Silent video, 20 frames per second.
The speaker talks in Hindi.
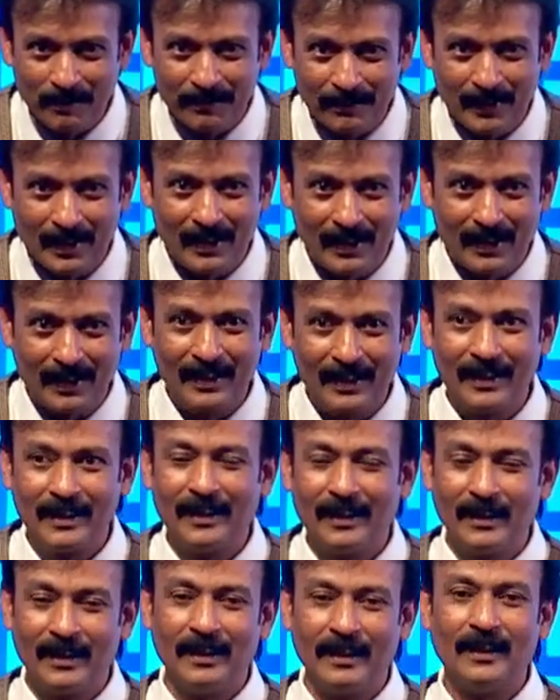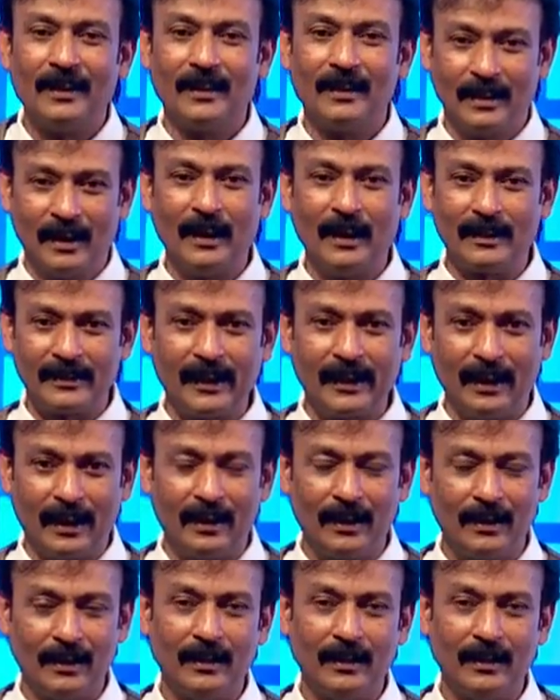हर साल हर साल